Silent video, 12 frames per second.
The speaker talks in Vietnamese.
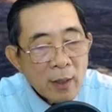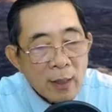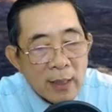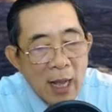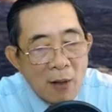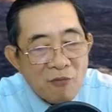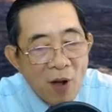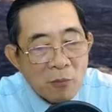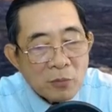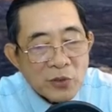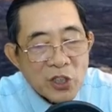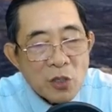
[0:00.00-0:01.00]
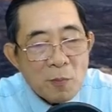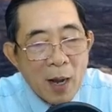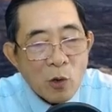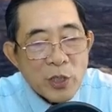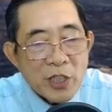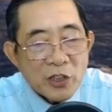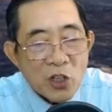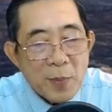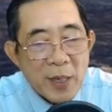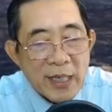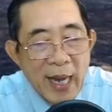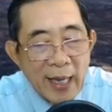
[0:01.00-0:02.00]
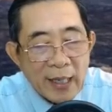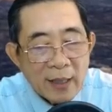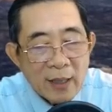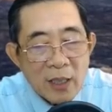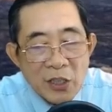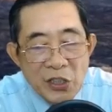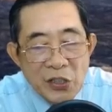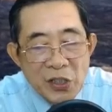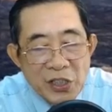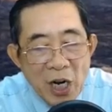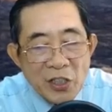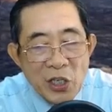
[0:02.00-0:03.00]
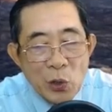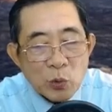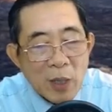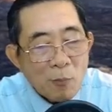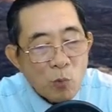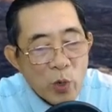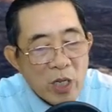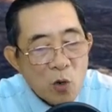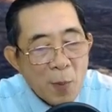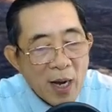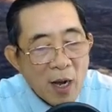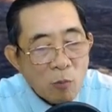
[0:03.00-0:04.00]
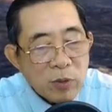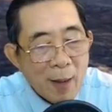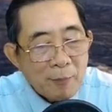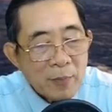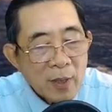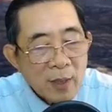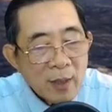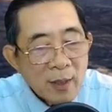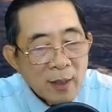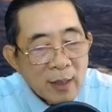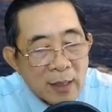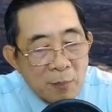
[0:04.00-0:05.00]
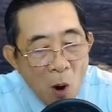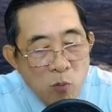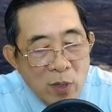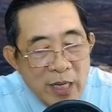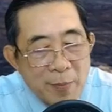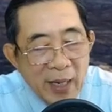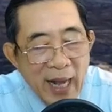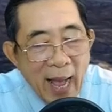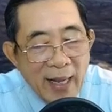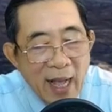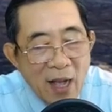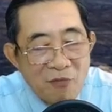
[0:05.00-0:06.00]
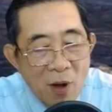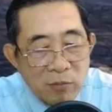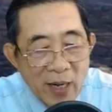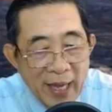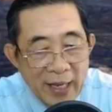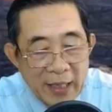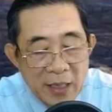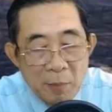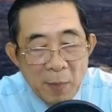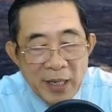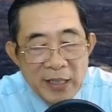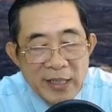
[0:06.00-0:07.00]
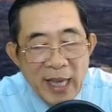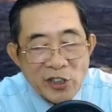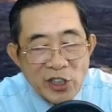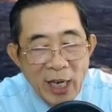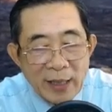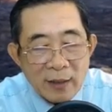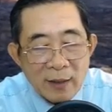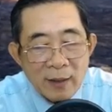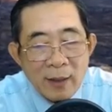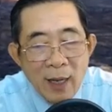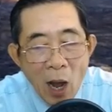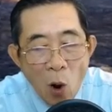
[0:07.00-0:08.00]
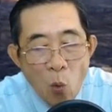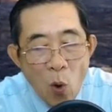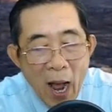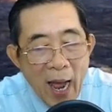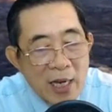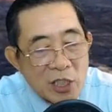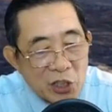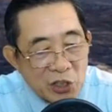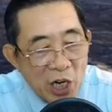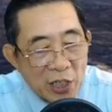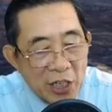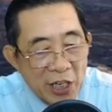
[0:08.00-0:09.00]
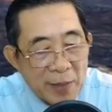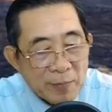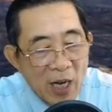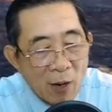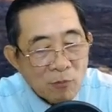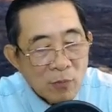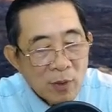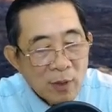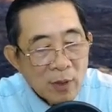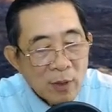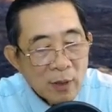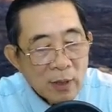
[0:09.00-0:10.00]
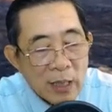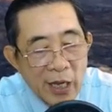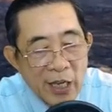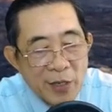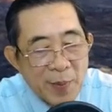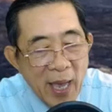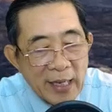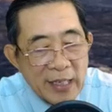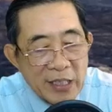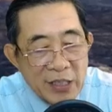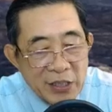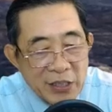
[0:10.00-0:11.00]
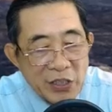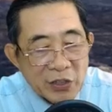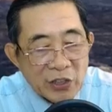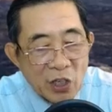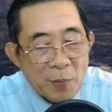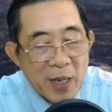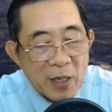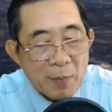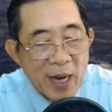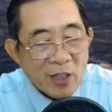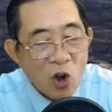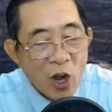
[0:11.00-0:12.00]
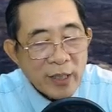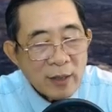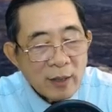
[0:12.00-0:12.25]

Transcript: Căn phòng trước mặt của Dương Tử My đây chứa rất nhiều tâm huyết của Mẫn Ngọc Lâm. Một khi mà cả căn phòng này bị cháy sạch, hậu quả rất là nghiêm trọng. Nghĩ vậy, Dương Tử My bèn nói,